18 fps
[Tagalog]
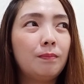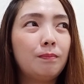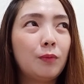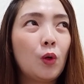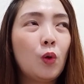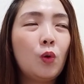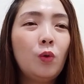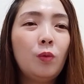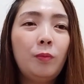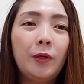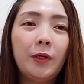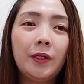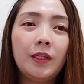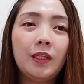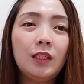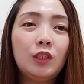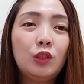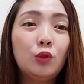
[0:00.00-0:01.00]

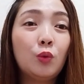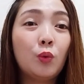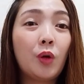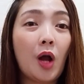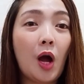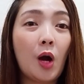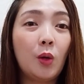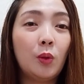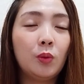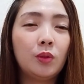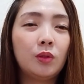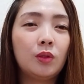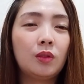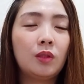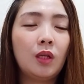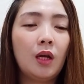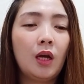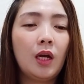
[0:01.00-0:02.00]
Cocoberry is yung round
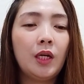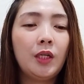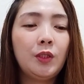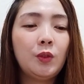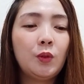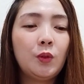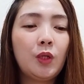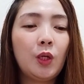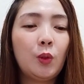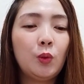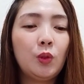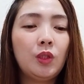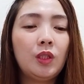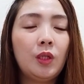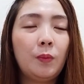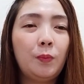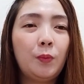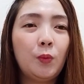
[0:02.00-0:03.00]
yung round
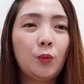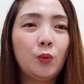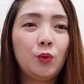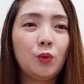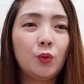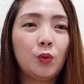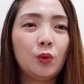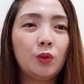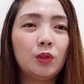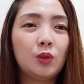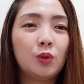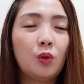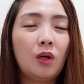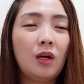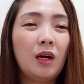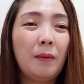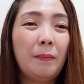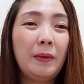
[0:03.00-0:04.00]
na po yun. So,
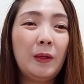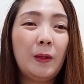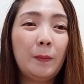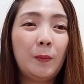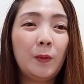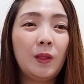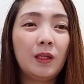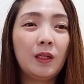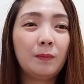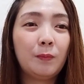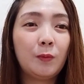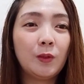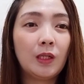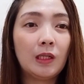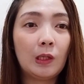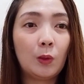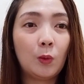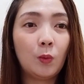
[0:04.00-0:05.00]
ang available lang po
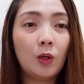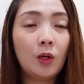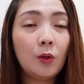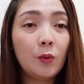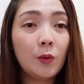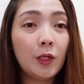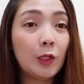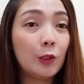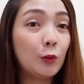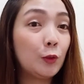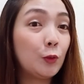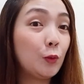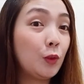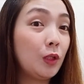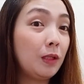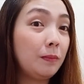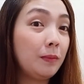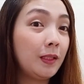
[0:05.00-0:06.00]
na nakuha ko, ito
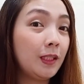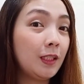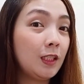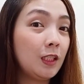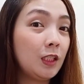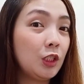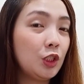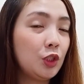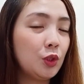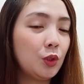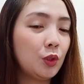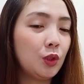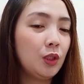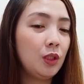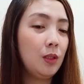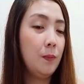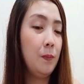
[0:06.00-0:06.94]
yung limited edition.